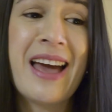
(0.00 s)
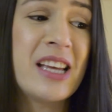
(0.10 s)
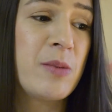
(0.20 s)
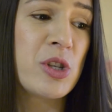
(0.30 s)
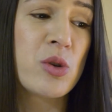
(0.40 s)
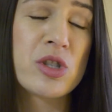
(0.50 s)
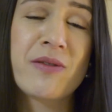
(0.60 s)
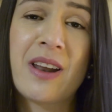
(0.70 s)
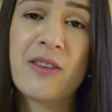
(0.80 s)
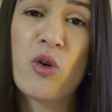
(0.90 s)
10 pessoas que
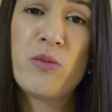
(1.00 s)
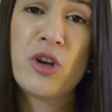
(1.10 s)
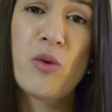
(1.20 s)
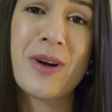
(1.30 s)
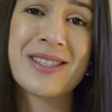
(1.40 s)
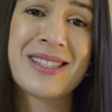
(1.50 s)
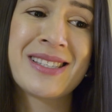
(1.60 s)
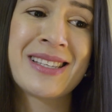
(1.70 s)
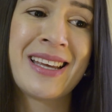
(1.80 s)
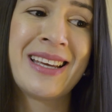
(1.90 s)
falavam comigo,
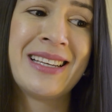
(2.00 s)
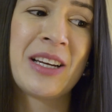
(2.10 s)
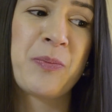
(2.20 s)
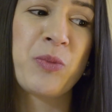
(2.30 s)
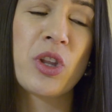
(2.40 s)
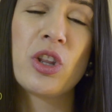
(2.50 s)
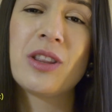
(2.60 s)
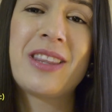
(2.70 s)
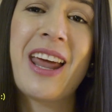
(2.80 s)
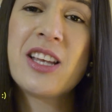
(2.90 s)
umas
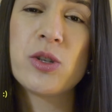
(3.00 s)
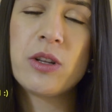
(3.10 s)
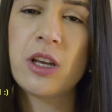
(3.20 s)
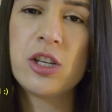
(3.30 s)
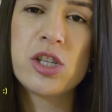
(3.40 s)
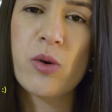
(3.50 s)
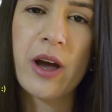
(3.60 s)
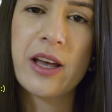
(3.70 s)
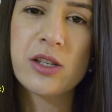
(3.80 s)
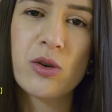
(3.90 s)
três eu entendi, o
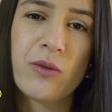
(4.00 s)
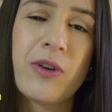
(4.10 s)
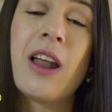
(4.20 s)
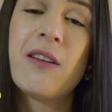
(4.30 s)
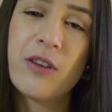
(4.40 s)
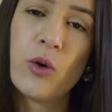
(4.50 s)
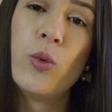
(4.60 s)
resto eu falava